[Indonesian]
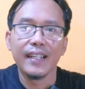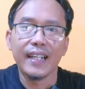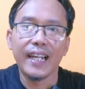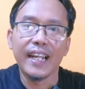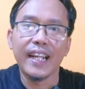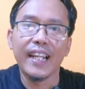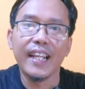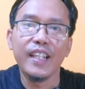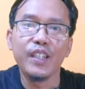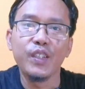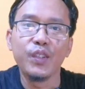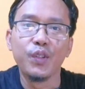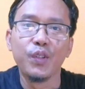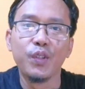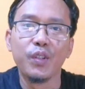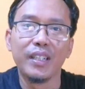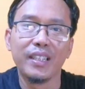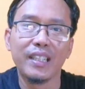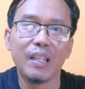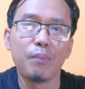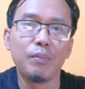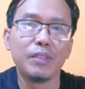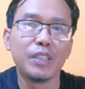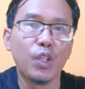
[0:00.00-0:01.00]
Karena itu,
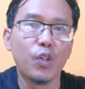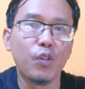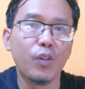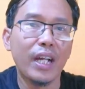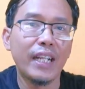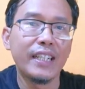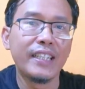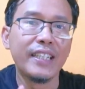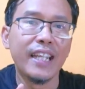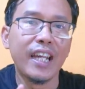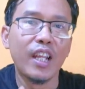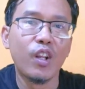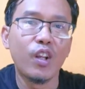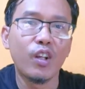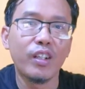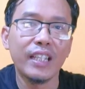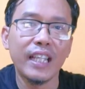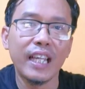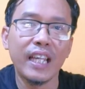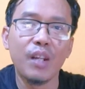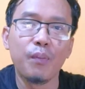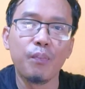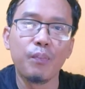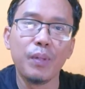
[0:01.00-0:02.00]
kita menjadikan
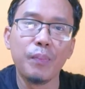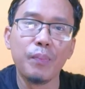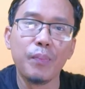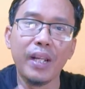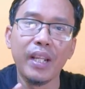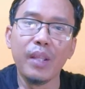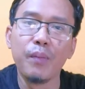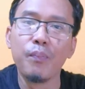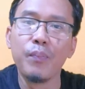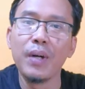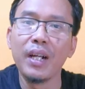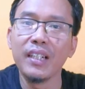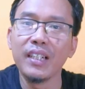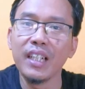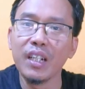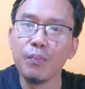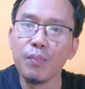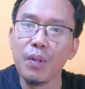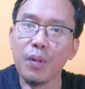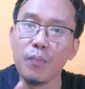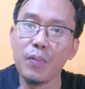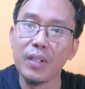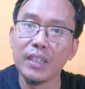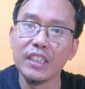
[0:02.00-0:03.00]
dialog yang lebih berimbang
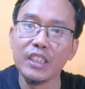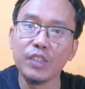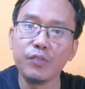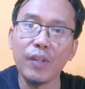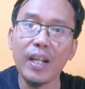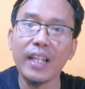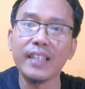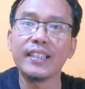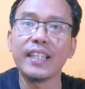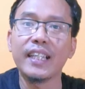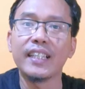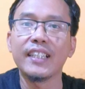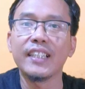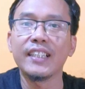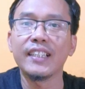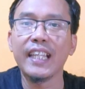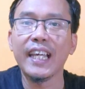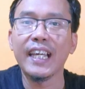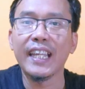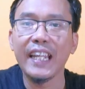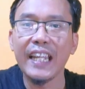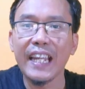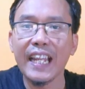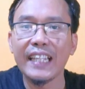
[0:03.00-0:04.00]
dan berbasis fakta
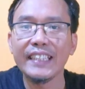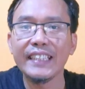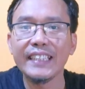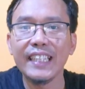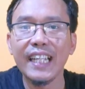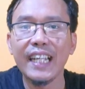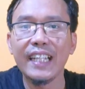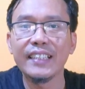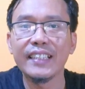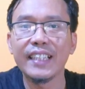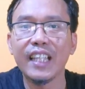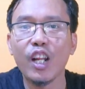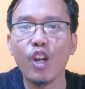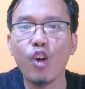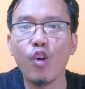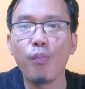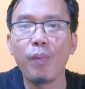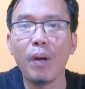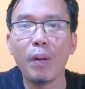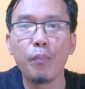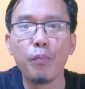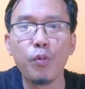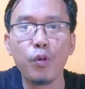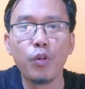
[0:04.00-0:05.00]
tentang relasi antara
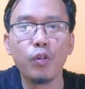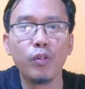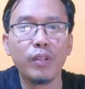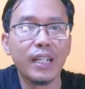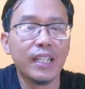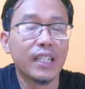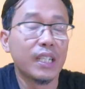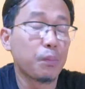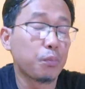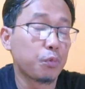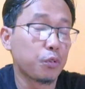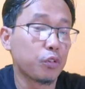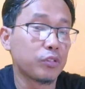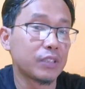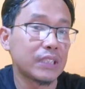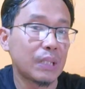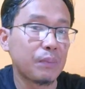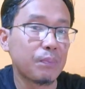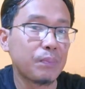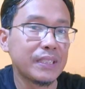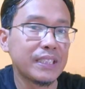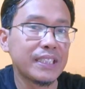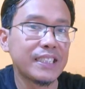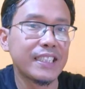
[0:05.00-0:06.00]
upah buruh dan
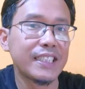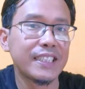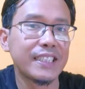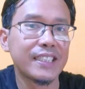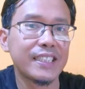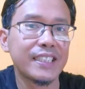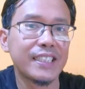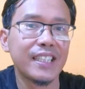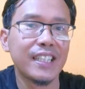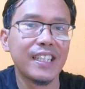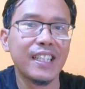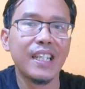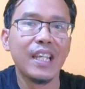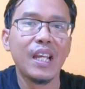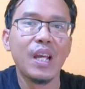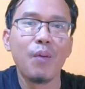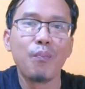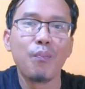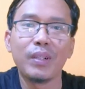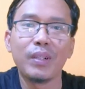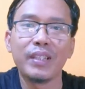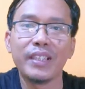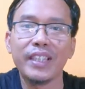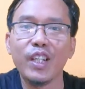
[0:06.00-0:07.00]
keputusan bisnis.
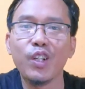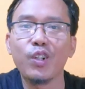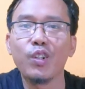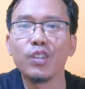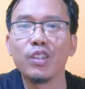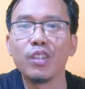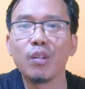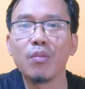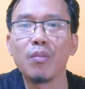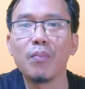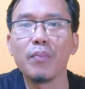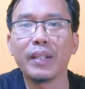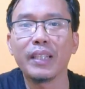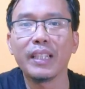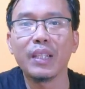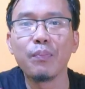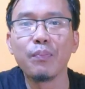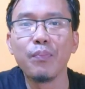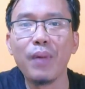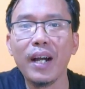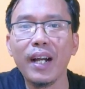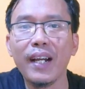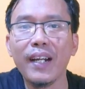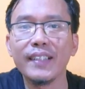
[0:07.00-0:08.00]
Penting untuk
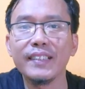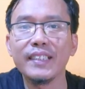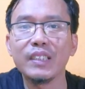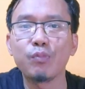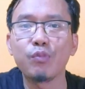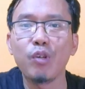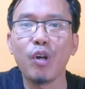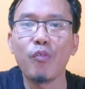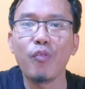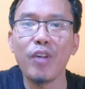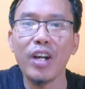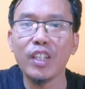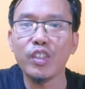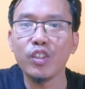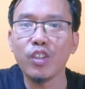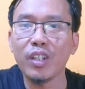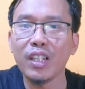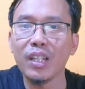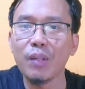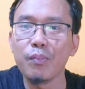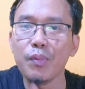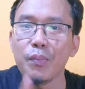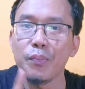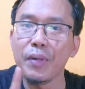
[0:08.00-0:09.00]
mempertimbangkan semua
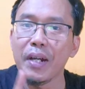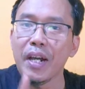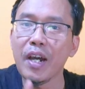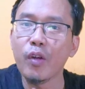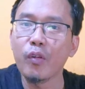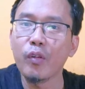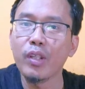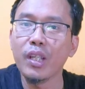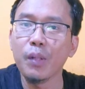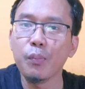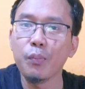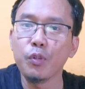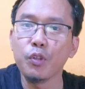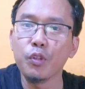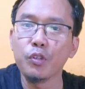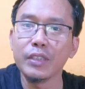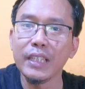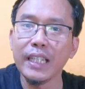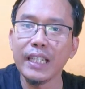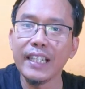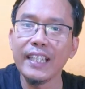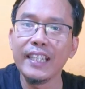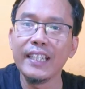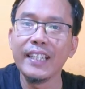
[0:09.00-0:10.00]
faktor yang mempengaruhi
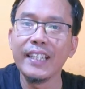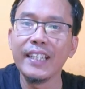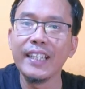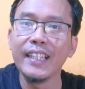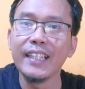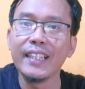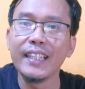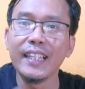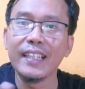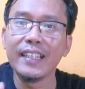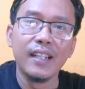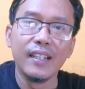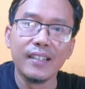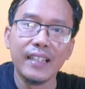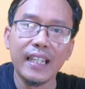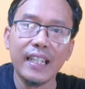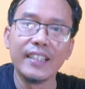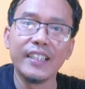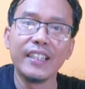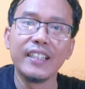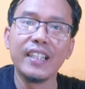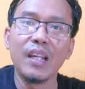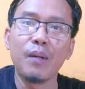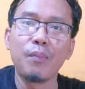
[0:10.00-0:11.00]
keputusan ini
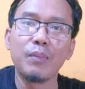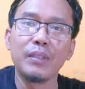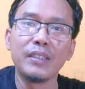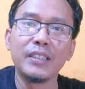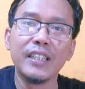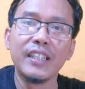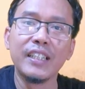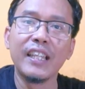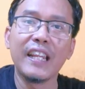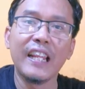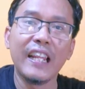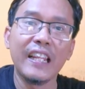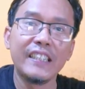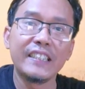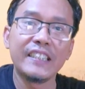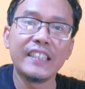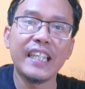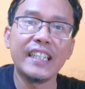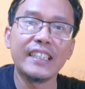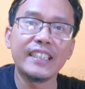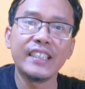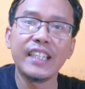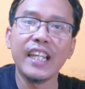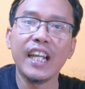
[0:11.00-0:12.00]
dan tidak
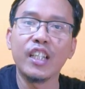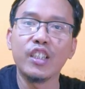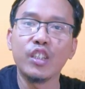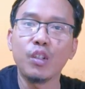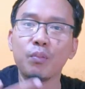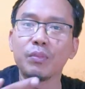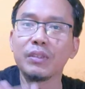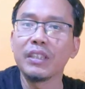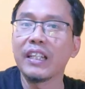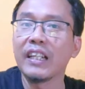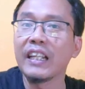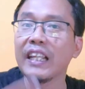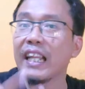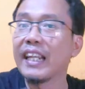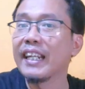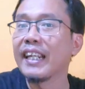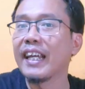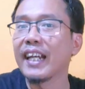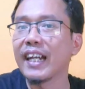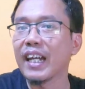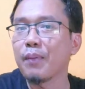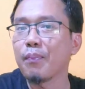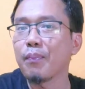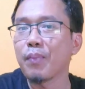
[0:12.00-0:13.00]
mengeneralisasi atau
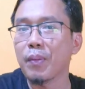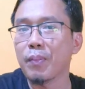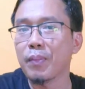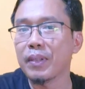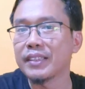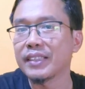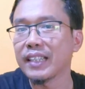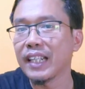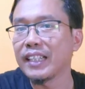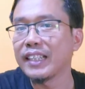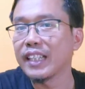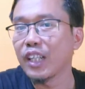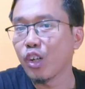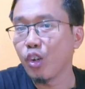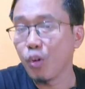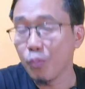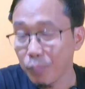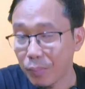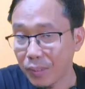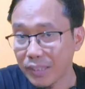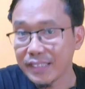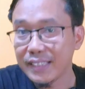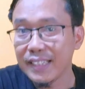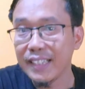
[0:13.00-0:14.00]
menyederhanakan permasalahan yang
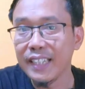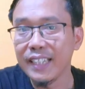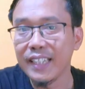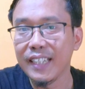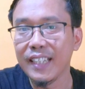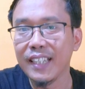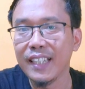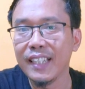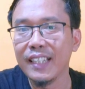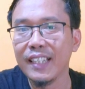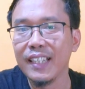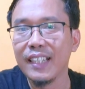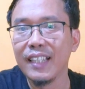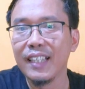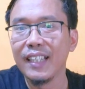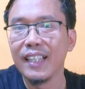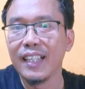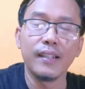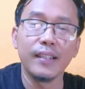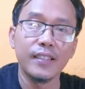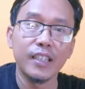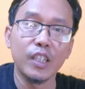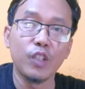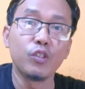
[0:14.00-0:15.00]
kompleks ini.
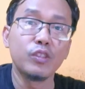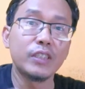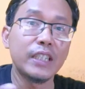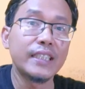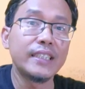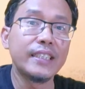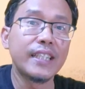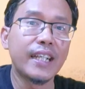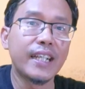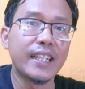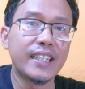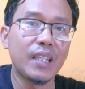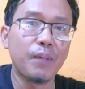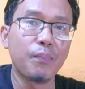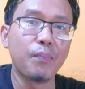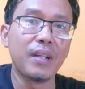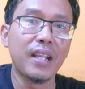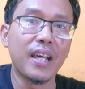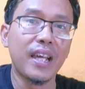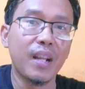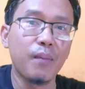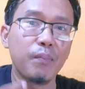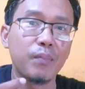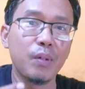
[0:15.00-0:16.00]
Tentu saja kita
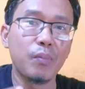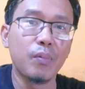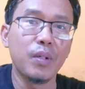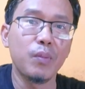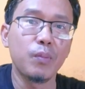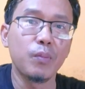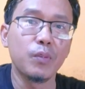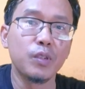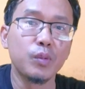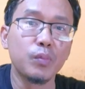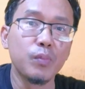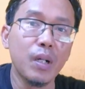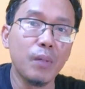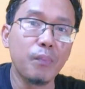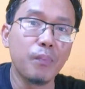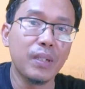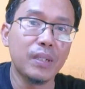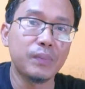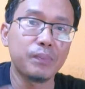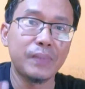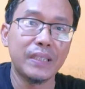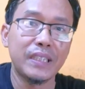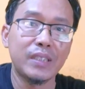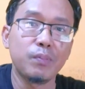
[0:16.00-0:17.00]
berharap dapat menyumbang
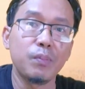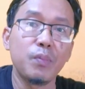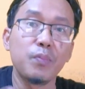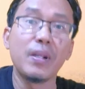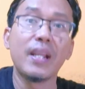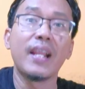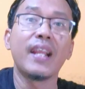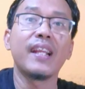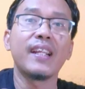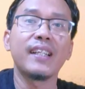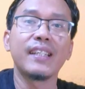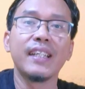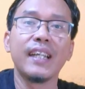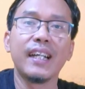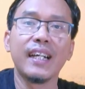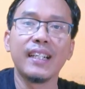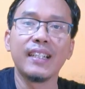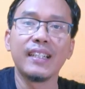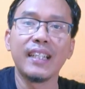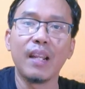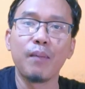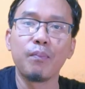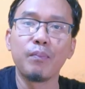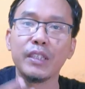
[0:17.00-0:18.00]
perspektif
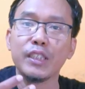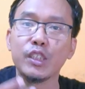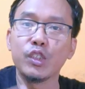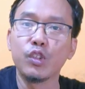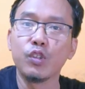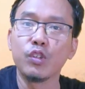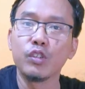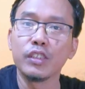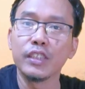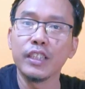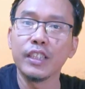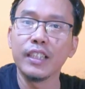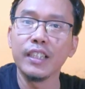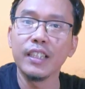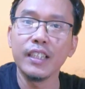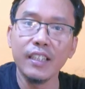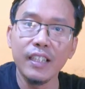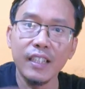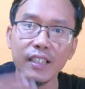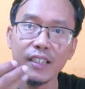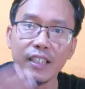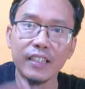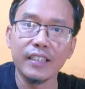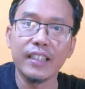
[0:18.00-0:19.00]
berharga dalam
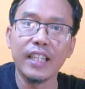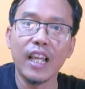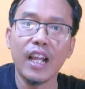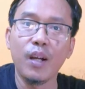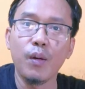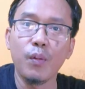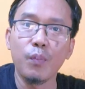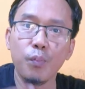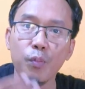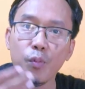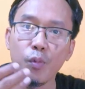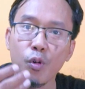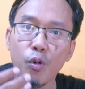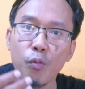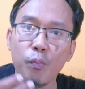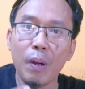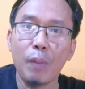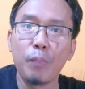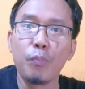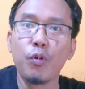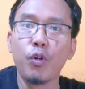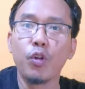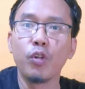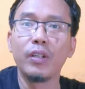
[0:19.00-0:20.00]
diskusi tentang
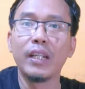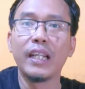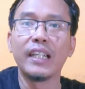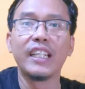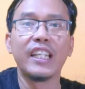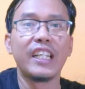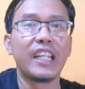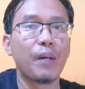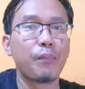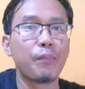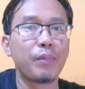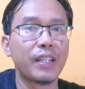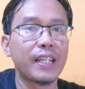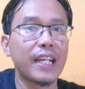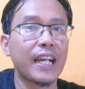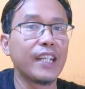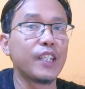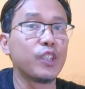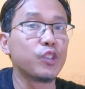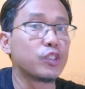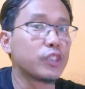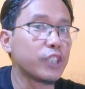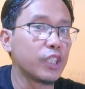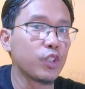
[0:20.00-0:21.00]
upah buruh dan dinamika
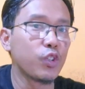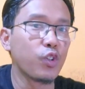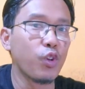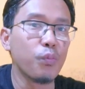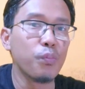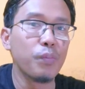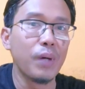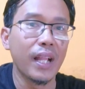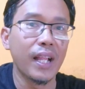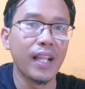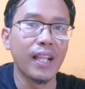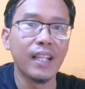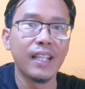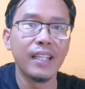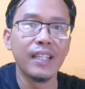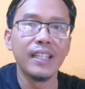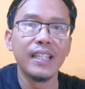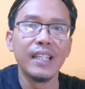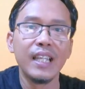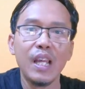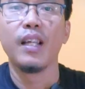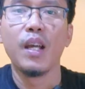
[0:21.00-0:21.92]
industri global.